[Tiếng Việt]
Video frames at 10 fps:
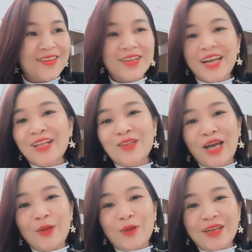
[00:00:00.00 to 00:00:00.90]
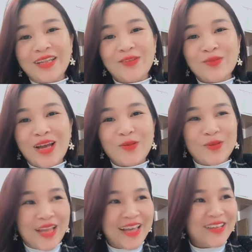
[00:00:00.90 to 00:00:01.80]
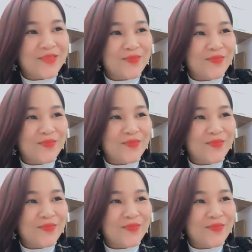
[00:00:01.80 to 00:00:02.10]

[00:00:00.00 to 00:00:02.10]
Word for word: Đời thay đổi khi chúng ta đổi thay,